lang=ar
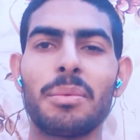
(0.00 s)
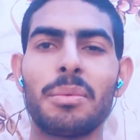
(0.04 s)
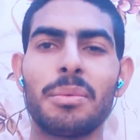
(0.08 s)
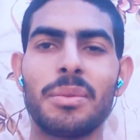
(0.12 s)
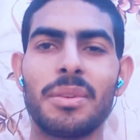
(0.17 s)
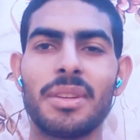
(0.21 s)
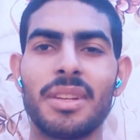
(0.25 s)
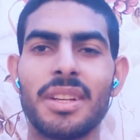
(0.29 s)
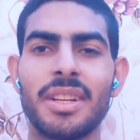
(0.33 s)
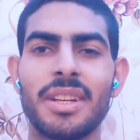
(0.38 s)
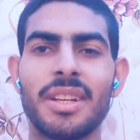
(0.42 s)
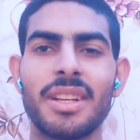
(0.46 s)

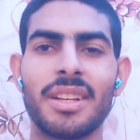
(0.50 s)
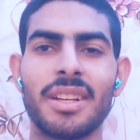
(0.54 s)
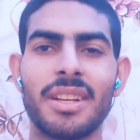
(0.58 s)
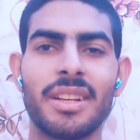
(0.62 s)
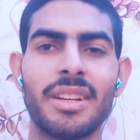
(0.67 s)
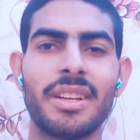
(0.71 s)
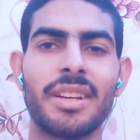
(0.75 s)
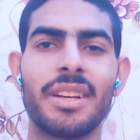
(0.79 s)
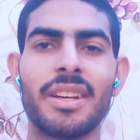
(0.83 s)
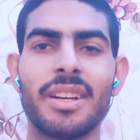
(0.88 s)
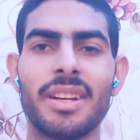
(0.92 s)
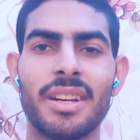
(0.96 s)

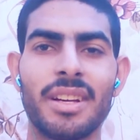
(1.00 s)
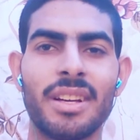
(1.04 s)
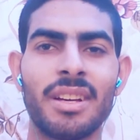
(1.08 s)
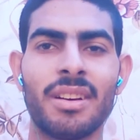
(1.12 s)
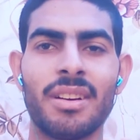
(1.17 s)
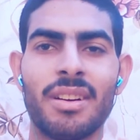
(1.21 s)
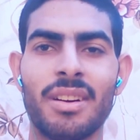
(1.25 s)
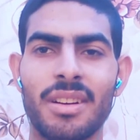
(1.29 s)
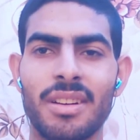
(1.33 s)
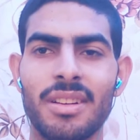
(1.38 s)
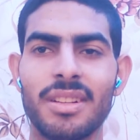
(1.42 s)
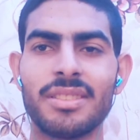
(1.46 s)

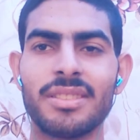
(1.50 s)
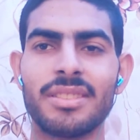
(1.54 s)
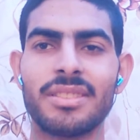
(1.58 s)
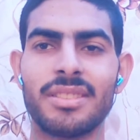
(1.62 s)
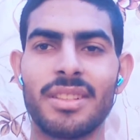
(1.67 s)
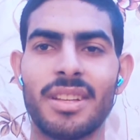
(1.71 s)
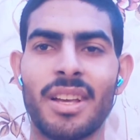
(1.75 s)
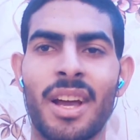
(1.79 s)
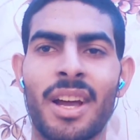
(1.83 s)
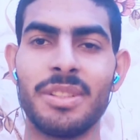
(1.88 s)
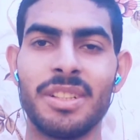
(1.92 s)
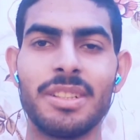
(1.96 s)

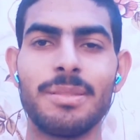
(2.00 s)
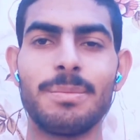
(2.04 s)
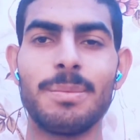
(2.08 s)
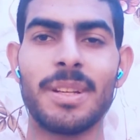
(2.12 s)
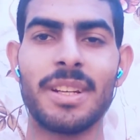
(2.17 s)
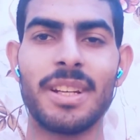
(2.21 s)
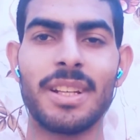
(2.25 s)
وخلاص يعني بالنسبه